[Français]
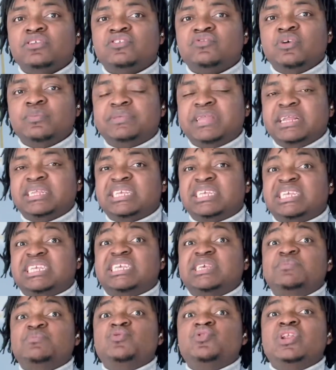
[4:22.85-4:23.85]
tu veux peut-être
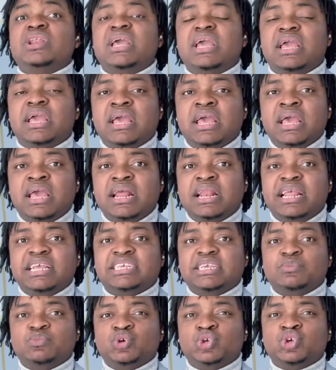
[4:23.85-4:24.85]
stimuler
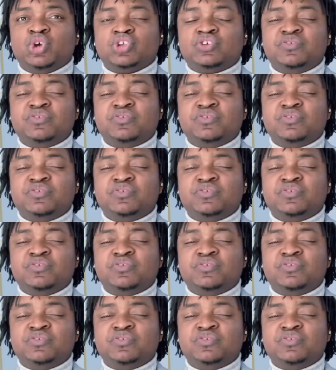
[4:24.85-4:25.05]
les émotions,